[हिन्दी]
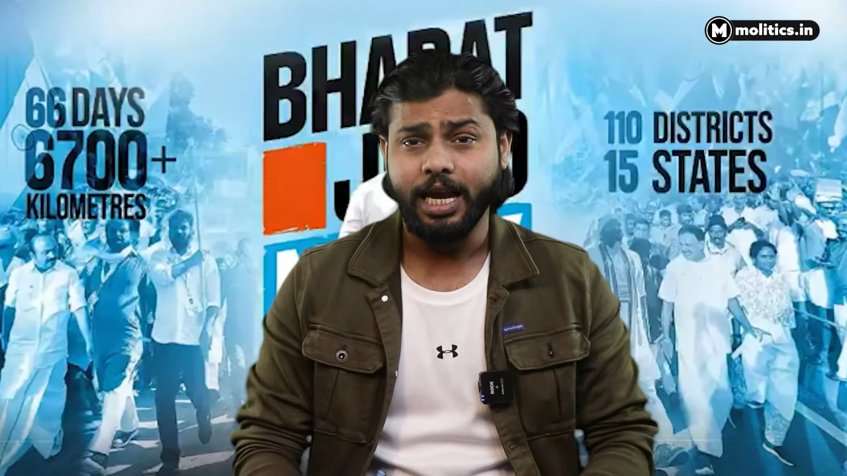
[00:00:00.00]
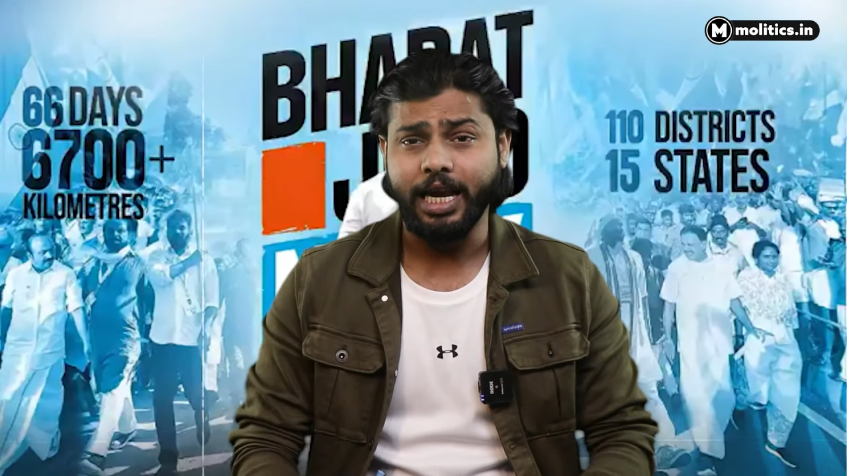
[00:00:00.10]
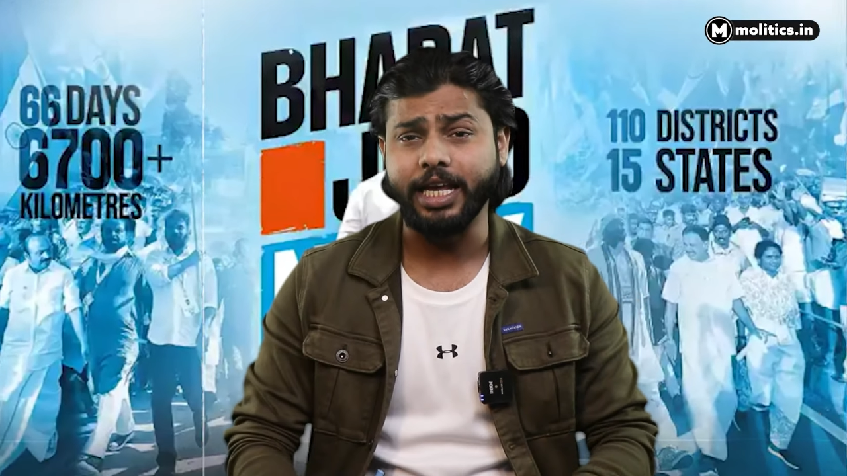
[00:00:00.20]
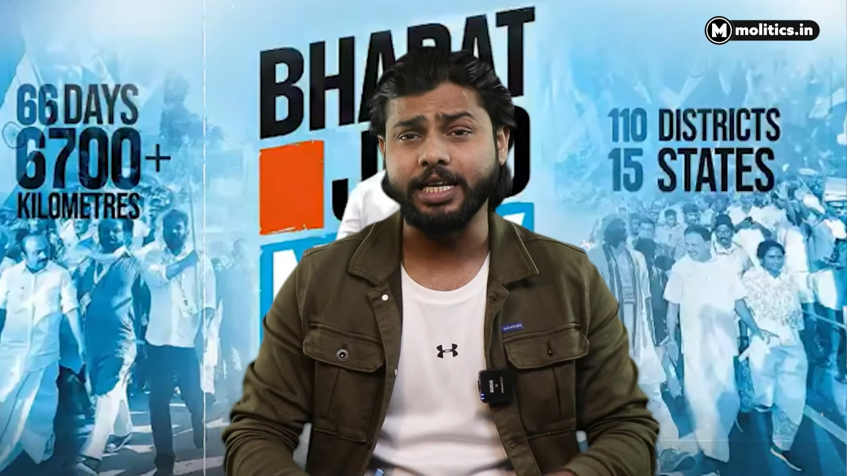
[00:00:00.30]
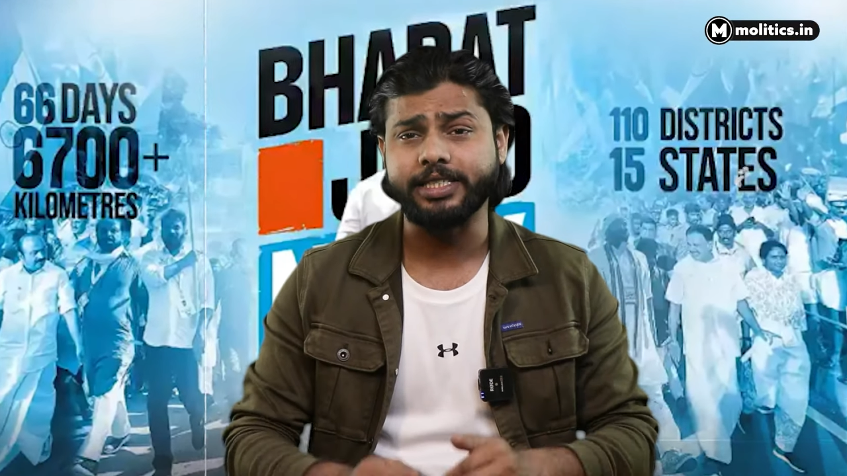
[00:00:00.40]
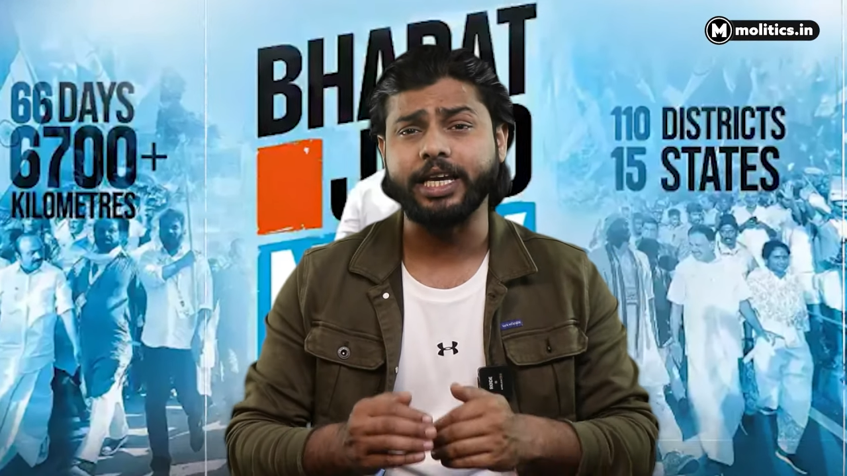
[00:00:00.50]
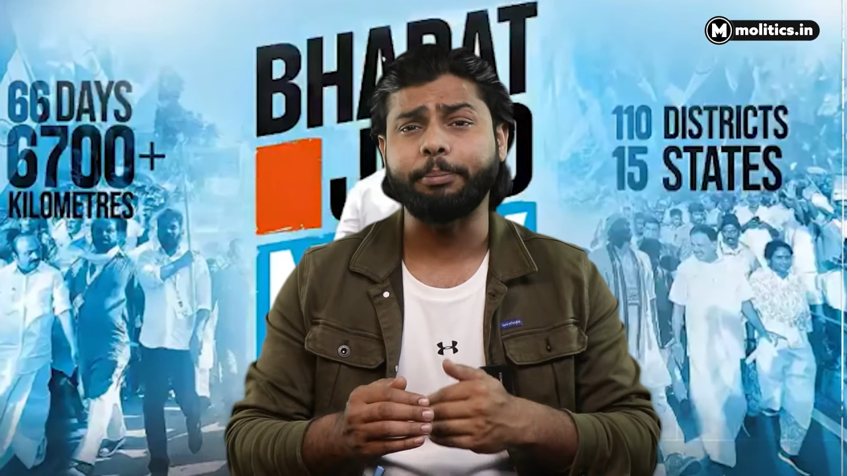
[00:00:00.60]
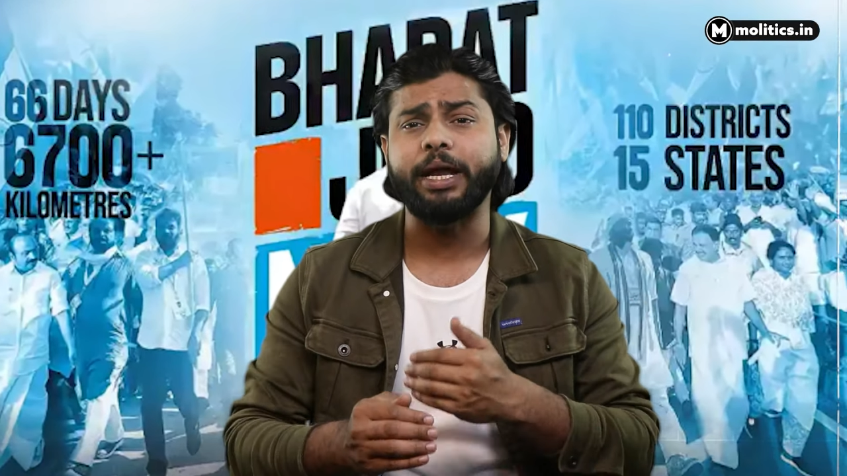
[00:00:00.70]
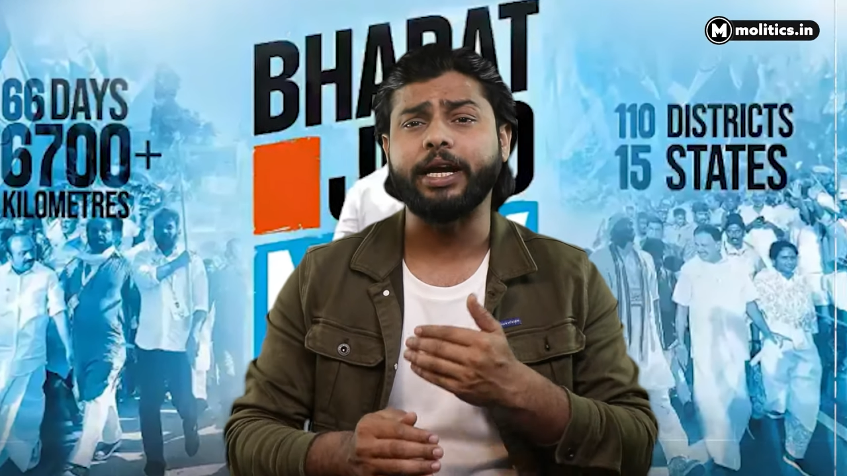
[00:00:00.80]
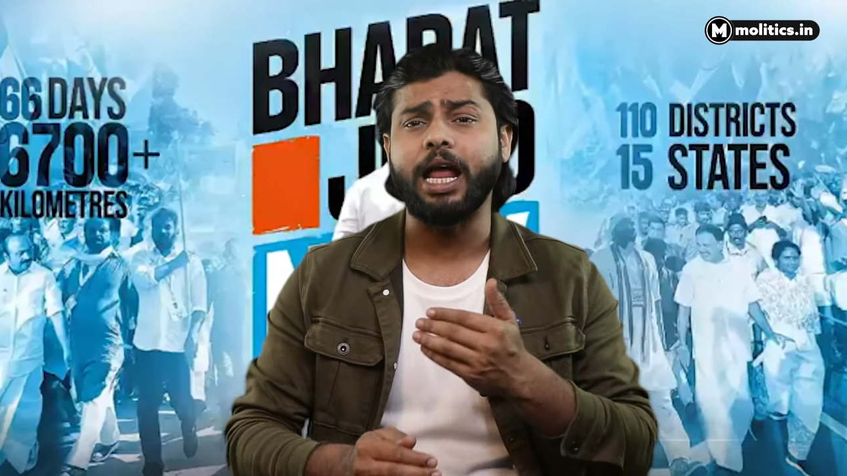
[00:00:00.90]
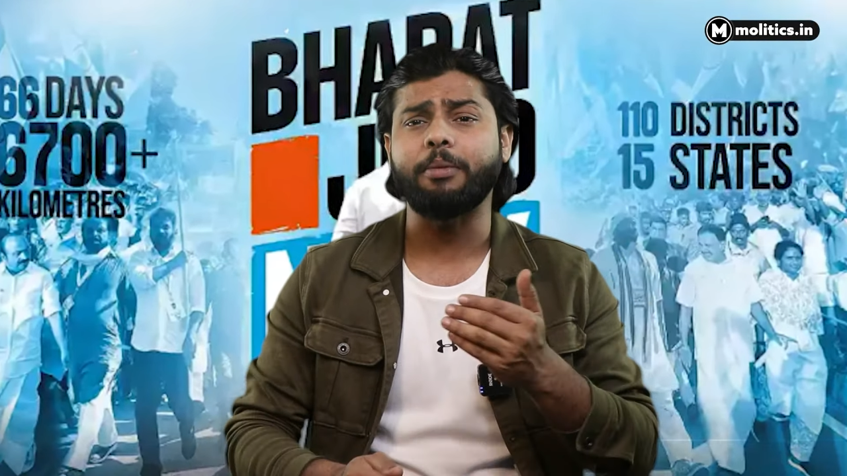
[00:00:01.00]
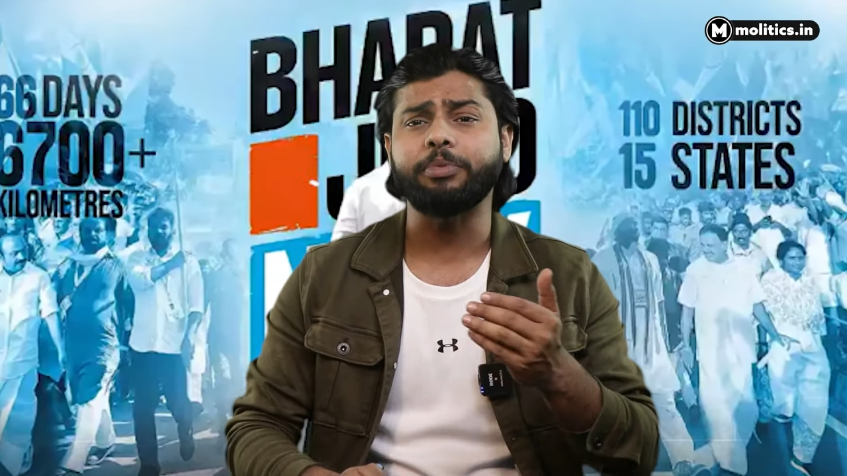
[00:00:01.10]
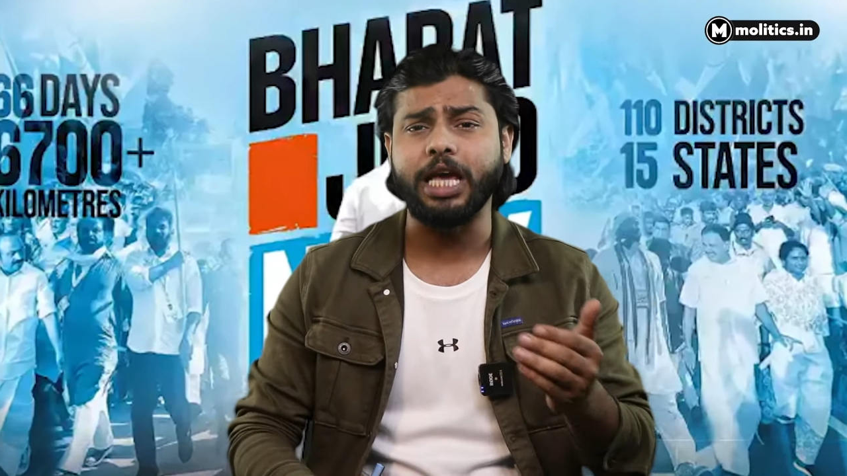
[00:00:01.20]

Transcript: लेकिन इसके परिणाम